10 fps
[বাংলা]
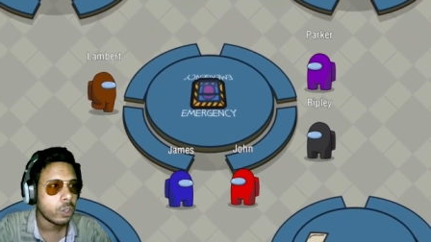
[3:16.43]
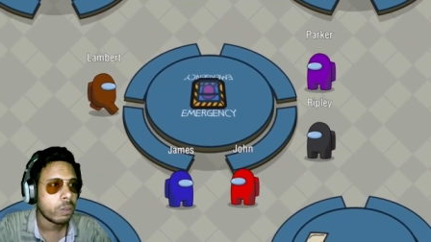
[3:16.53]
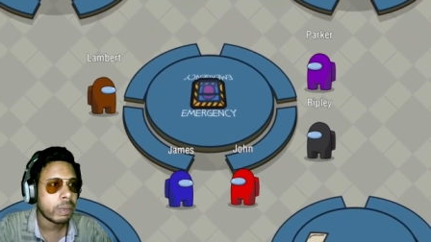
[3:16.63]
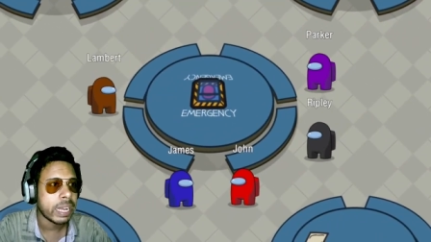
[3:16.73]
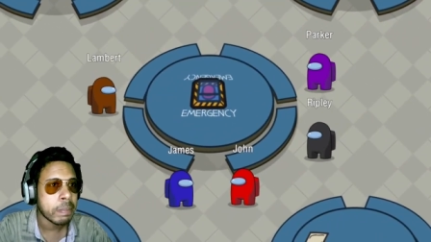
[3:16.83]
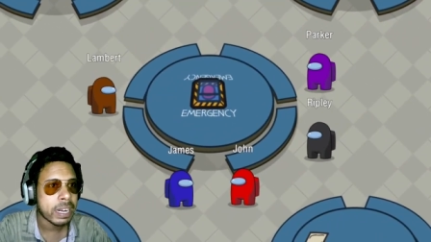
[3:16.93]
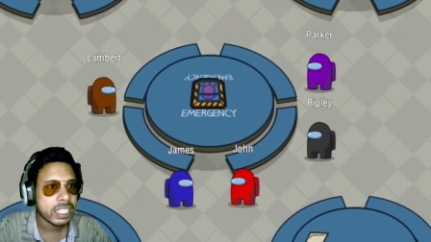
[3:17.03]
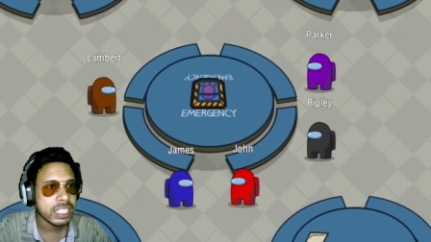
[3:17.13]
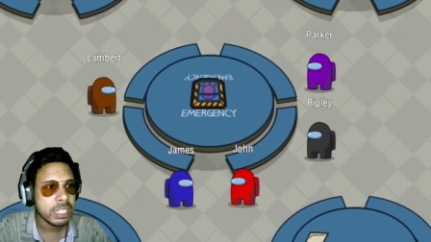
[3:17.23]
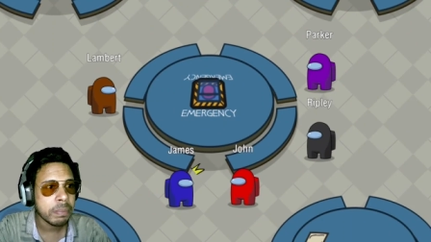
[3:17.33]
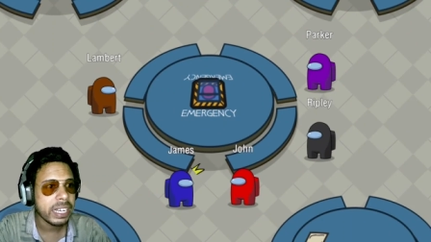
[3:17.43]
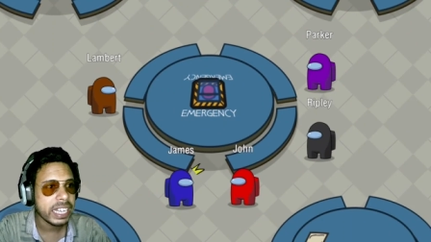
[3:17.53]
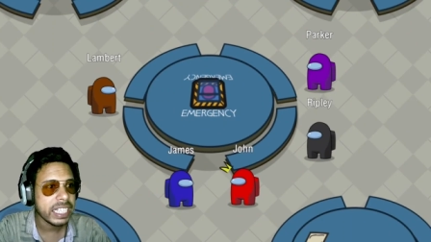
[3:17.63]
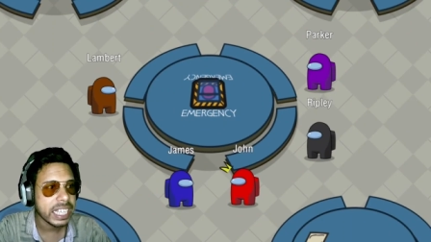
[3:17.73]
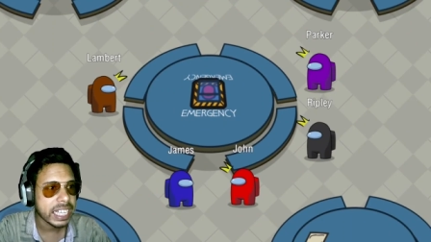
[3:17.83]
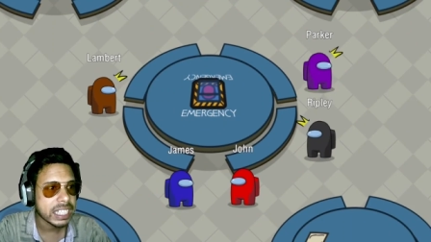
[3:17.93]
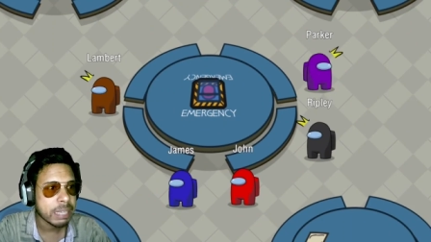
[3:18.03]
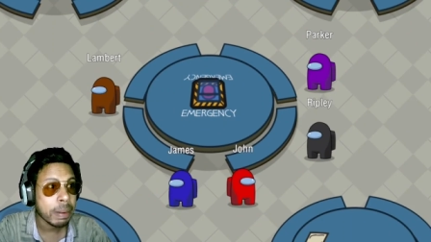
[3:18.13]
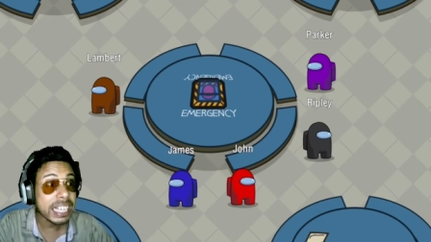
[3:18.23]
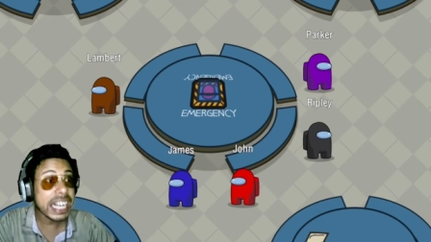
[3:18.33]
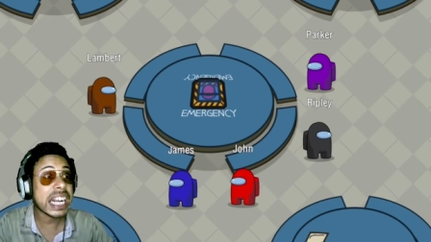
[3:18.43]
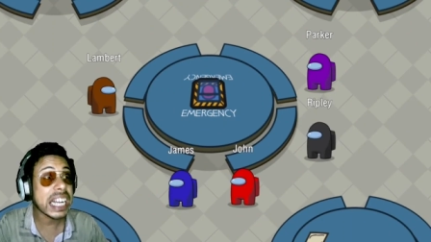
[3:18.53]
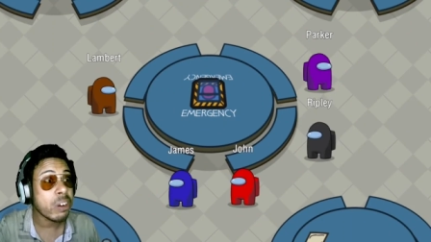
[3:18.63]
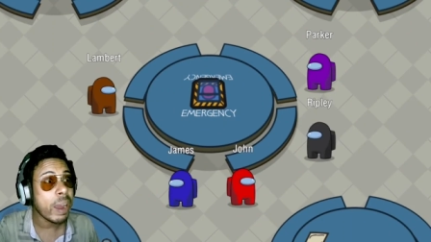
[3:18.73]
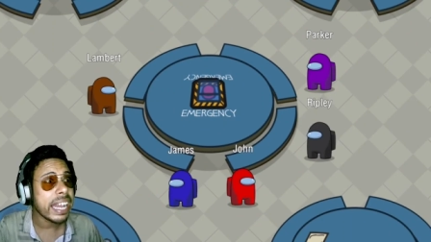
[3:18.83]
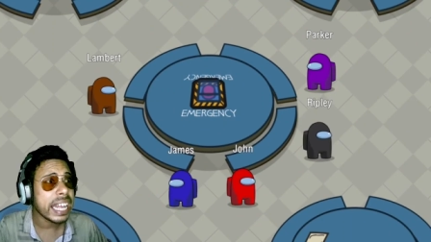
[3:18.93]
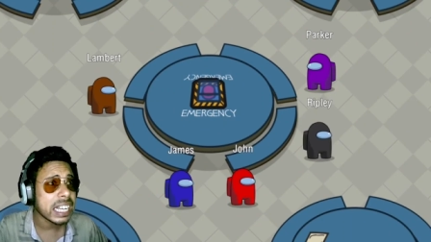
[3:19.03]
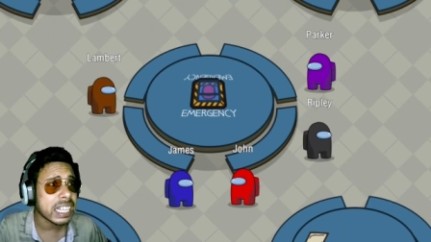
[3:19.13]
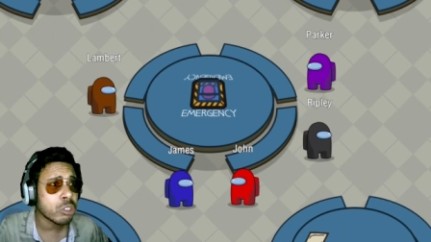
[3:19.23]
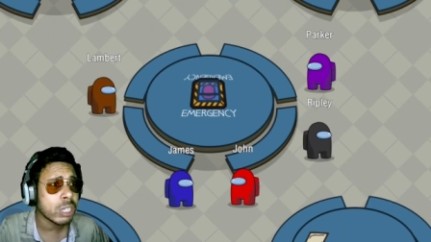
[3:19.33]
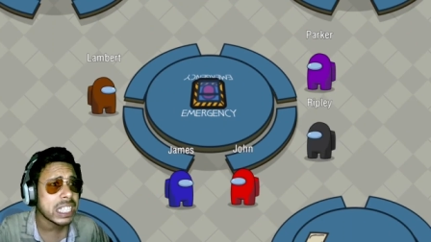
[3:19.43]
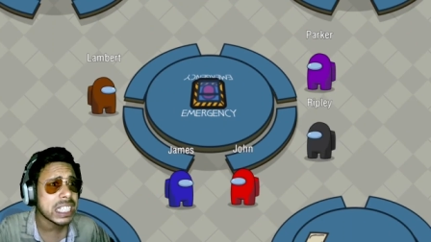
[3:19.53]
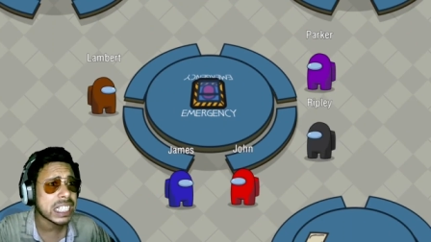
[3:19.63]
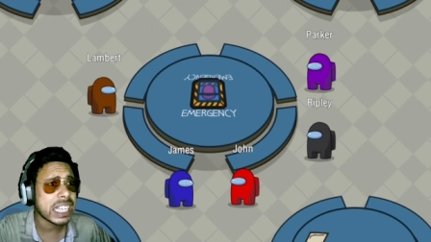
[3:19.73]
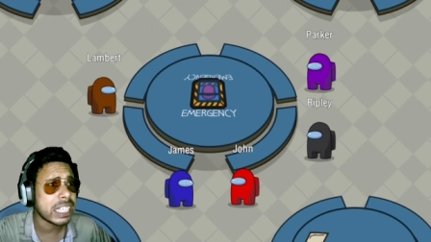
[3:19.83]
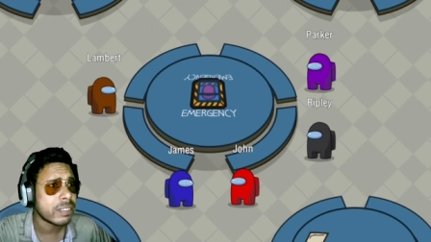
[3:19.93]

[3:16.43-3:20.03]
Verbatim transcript: ভাই এমার্জেন্সি মিটিং ডেকেছে বাট এখানে ও এলিয়ানটা চলে এসেছে